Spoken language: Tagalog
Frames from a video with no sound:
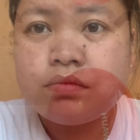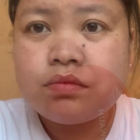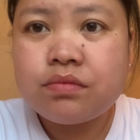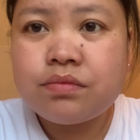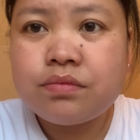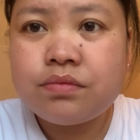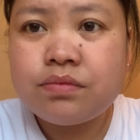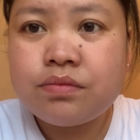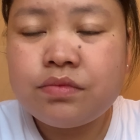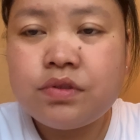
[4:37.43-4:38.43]
guys
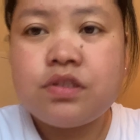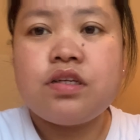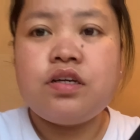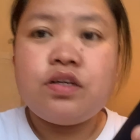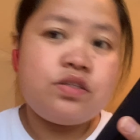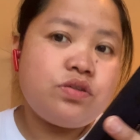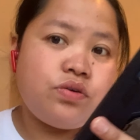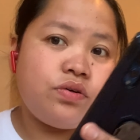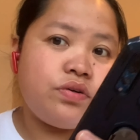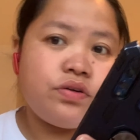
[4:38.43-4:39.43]
so
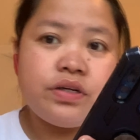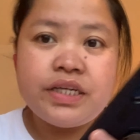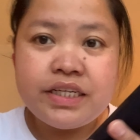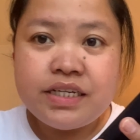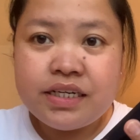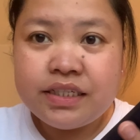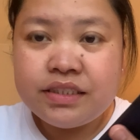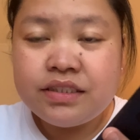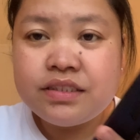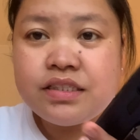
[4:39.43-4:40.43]
hey
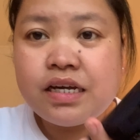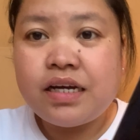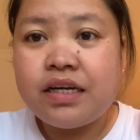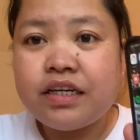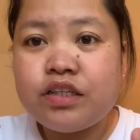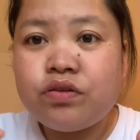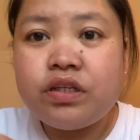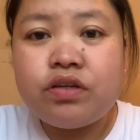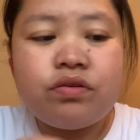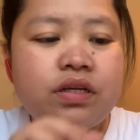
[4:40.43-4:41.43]
guys uh, ah,
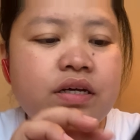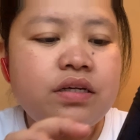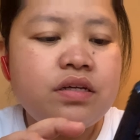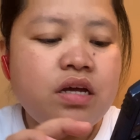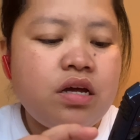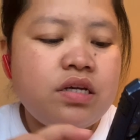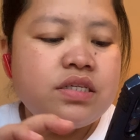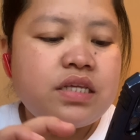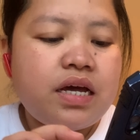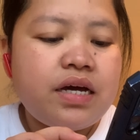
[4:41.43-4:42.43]
kinanik ko na
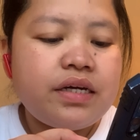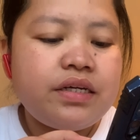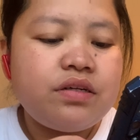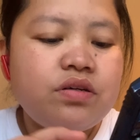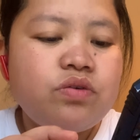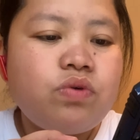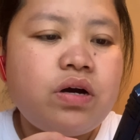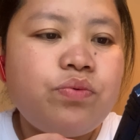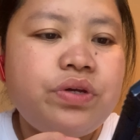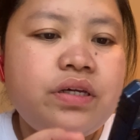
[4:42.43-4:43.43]
sa aking
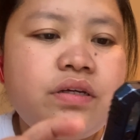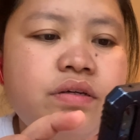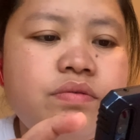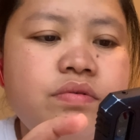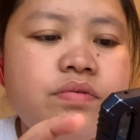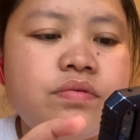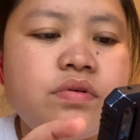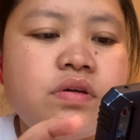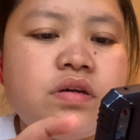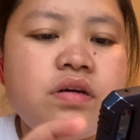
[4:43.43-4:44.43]
Huawei
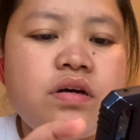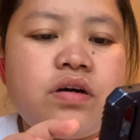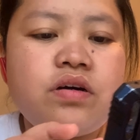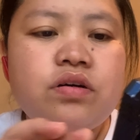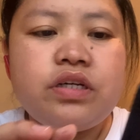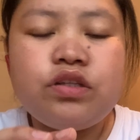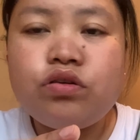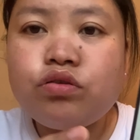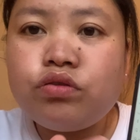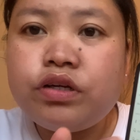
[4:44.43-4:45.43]
uh,
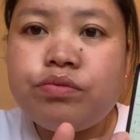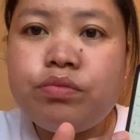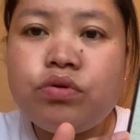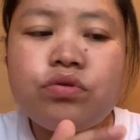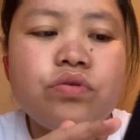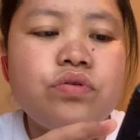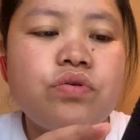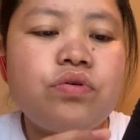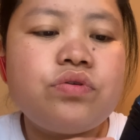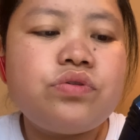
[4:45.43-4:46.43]
inon ko na yung bluetooth
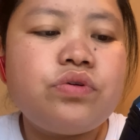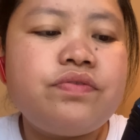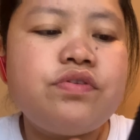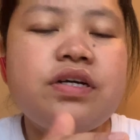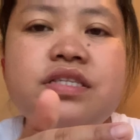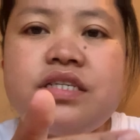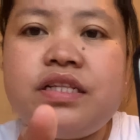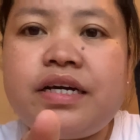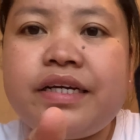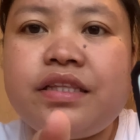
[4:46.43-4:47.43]
ko so if you can see
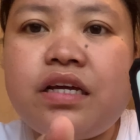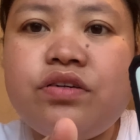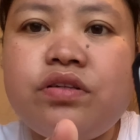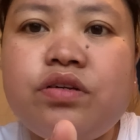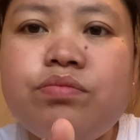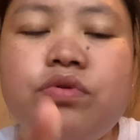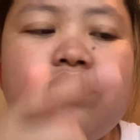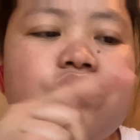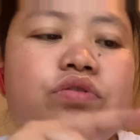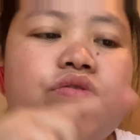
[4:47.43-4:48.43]
nakita nyo na yung
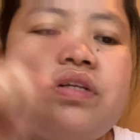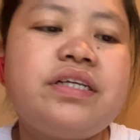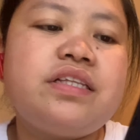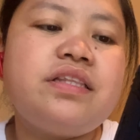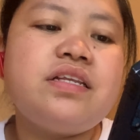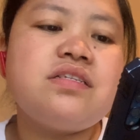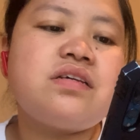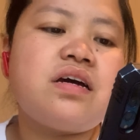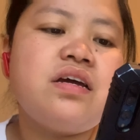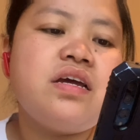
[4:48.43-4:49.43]
bluetooth connected na sa